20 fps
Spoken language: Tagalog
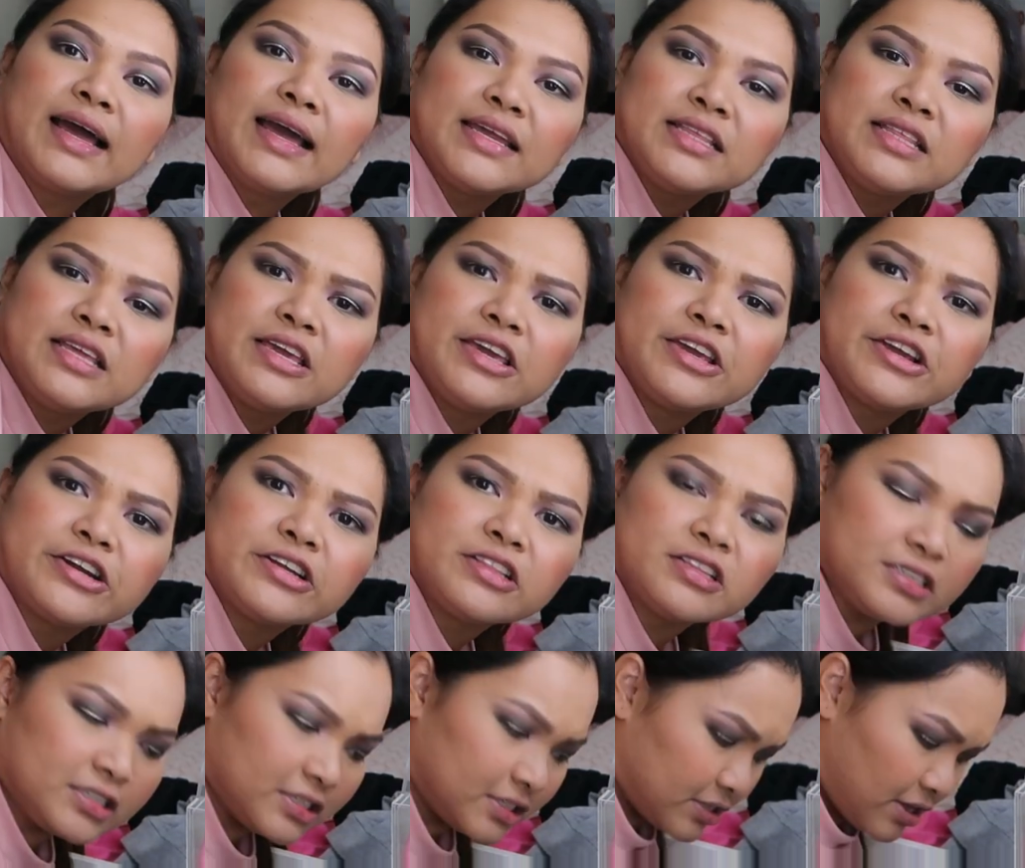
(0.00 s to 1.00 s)
hide here
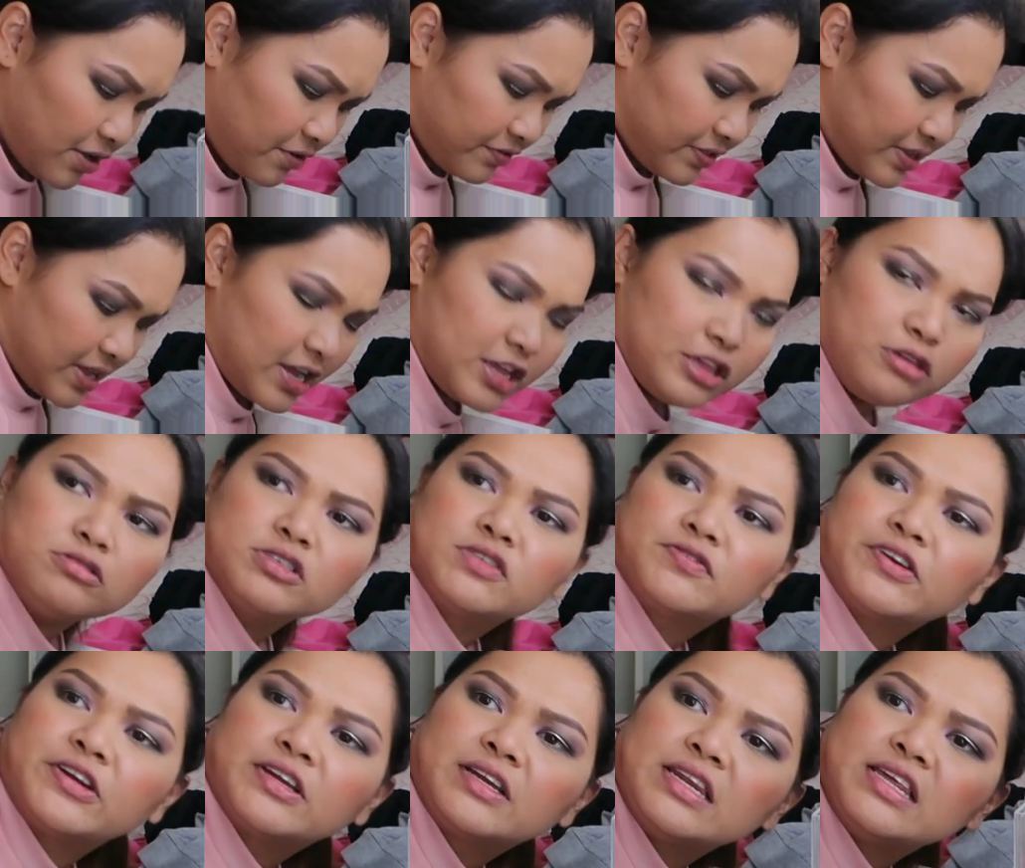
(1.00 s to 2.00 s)
the stuff na I
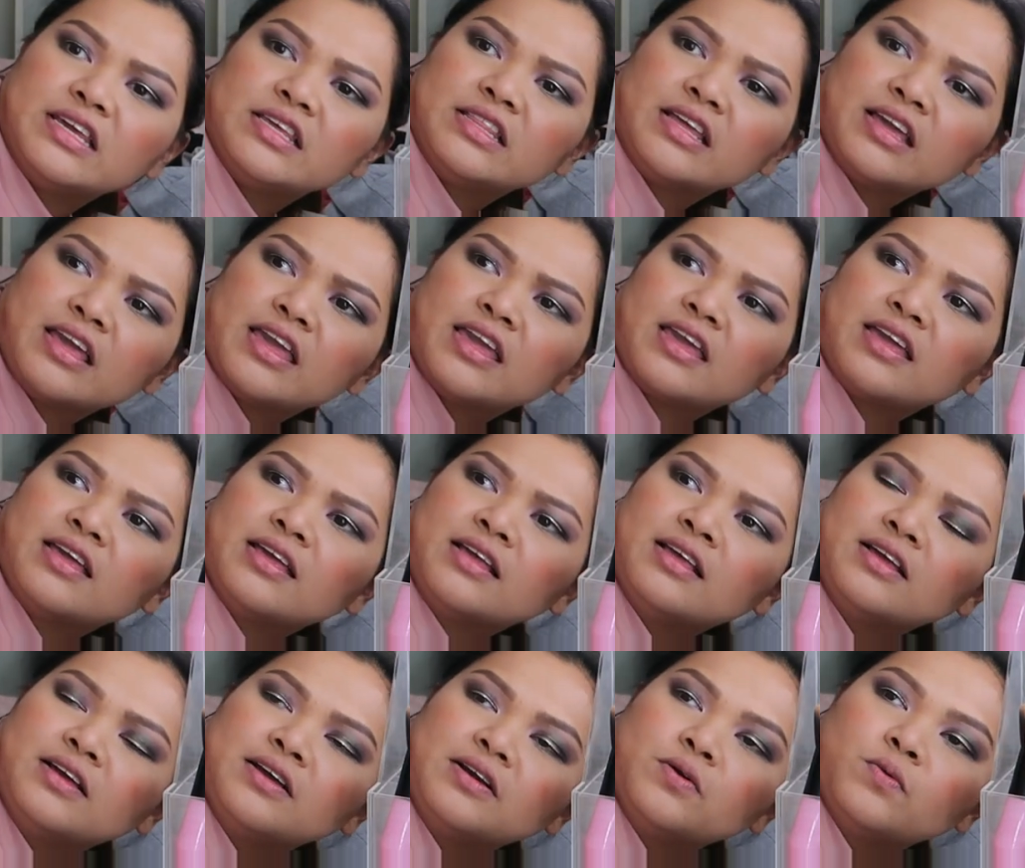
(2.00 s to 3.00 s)
use for cleaning eh
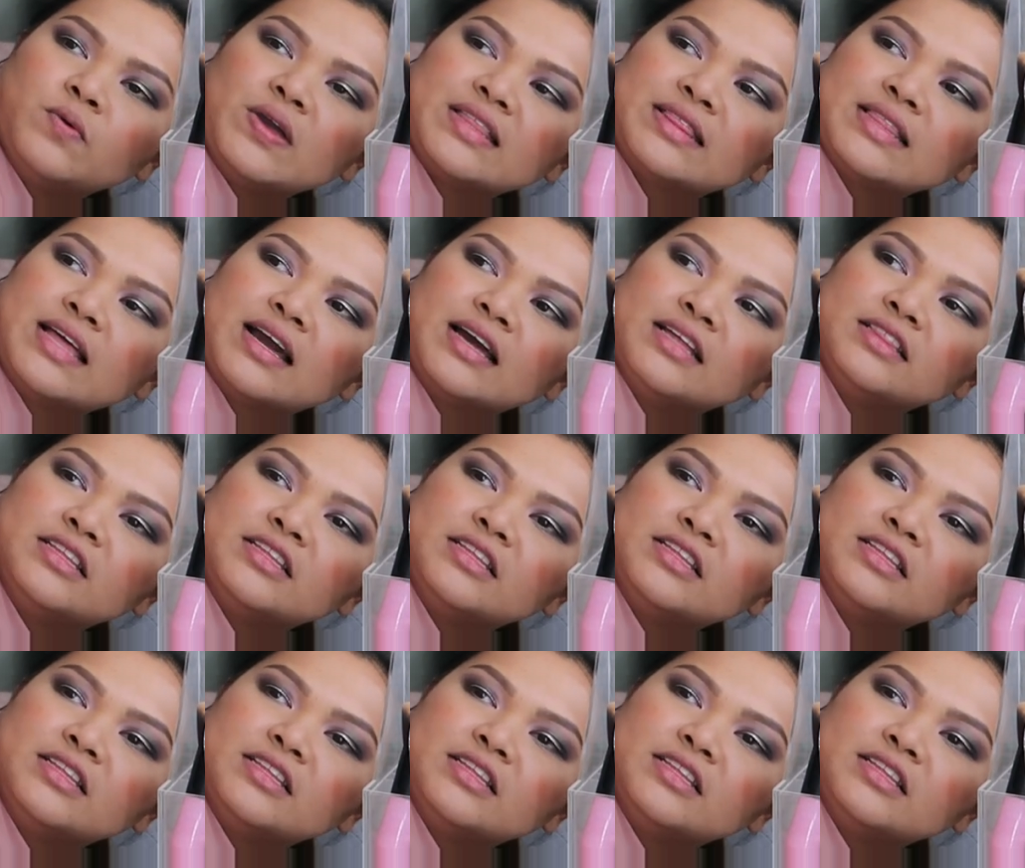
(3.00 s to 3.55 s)
wait lang